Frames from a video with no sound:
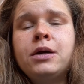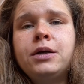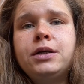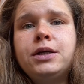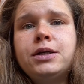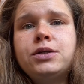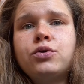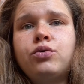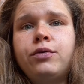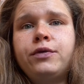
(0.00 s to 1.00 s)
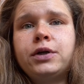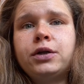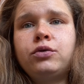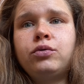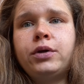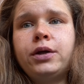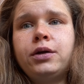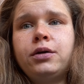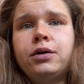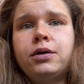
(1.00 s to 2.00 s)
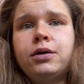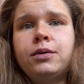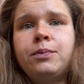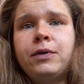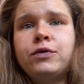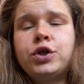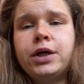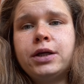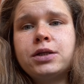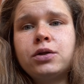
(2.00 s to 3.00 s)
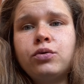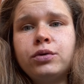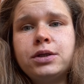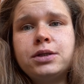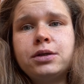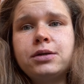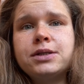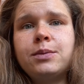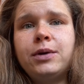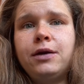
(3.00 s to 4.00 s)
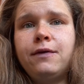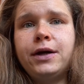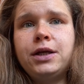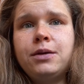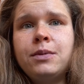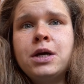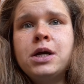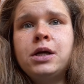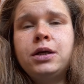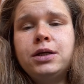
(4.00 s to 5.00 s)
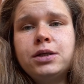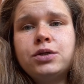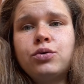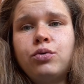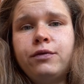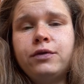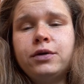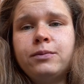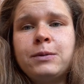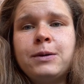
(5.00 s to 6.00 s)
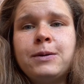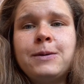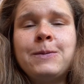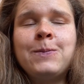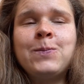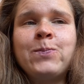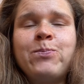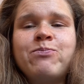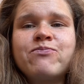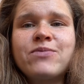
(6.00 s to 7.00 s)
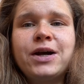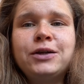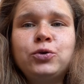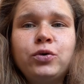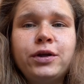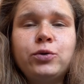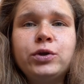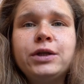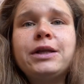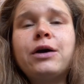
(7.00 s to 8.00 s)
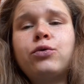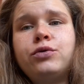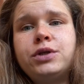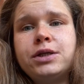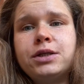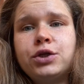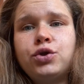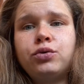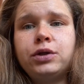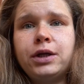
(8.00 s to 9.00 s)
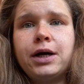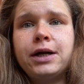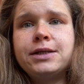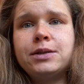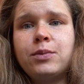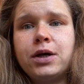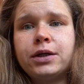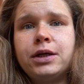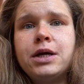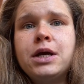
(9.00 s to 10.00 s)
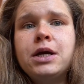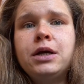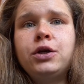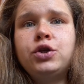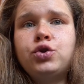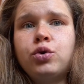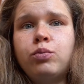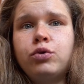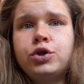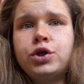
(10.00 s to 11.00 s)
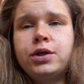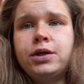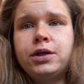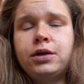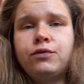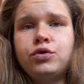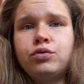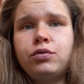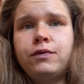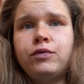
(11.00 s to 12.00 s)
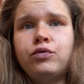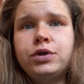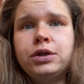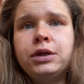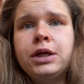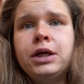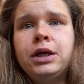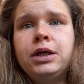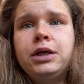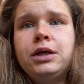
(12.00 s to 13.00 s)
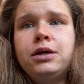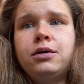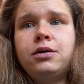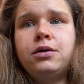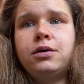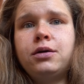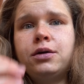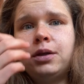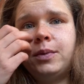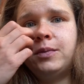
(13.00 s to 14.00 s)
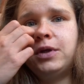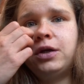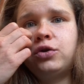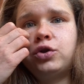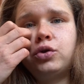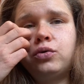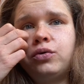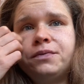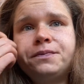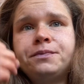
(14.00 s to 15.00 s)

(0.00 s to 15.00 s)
Есть кофе, который повышает склонность к заболеваниям. Есть кофе, который и так у людей истощенный на кальций, магний, еще больше это все выводит. И напоминаю, что